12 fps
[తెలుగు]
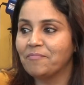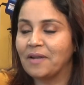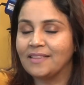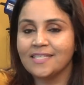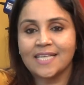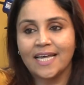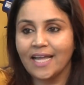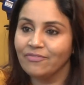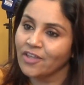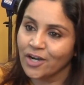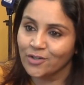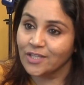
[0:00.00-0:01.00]
ప్రతిసారి
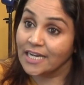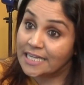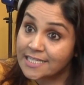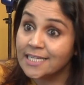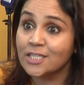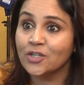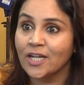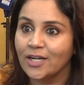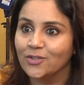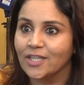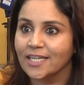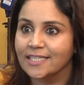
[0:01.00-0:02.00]
అందరూ అడుగుతారు లిజినెస్ కూడా
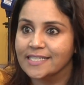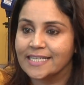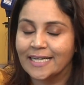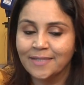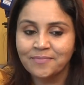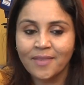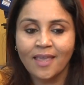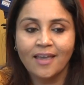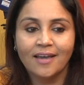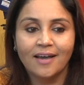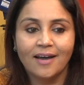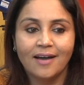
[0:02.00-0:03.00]
అడుగుతారు తెలుసా
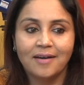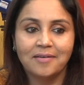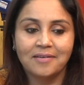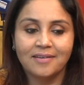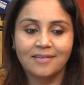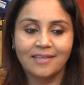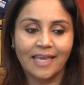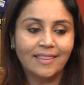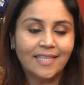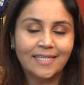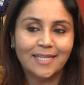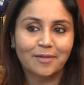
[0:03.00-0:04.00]
ఏం
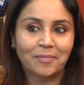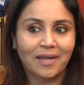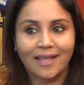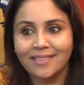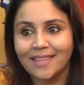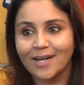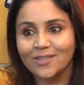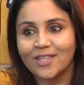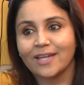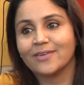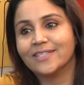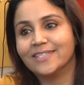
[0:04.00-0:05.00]
తింటారు మీరు ఏం
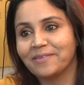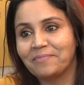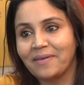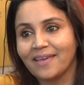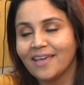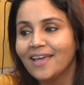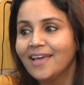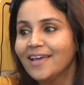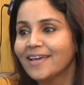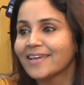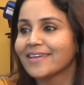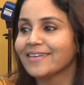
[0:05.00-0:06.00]
తాగుతారు చెప్పి
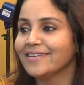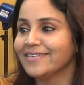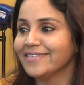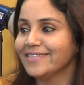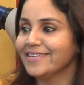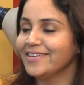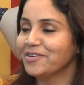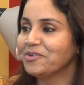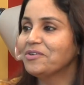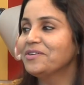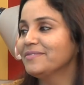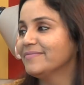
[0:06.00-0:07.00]

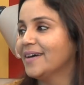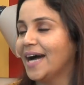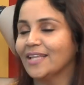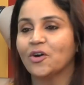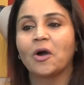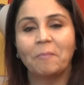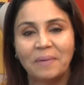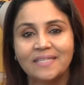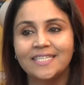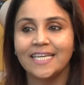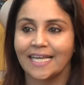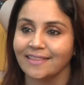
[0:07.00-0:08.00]
యునో అదొక
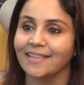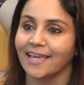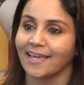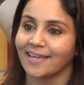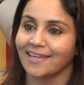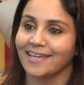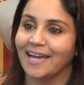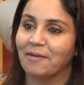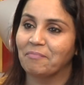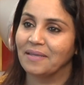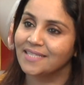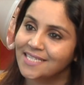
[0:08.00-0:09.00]
పిచ్చి అంతే ఆ
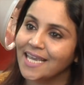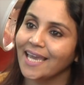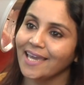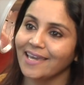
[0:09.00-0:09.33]
పిచ్చే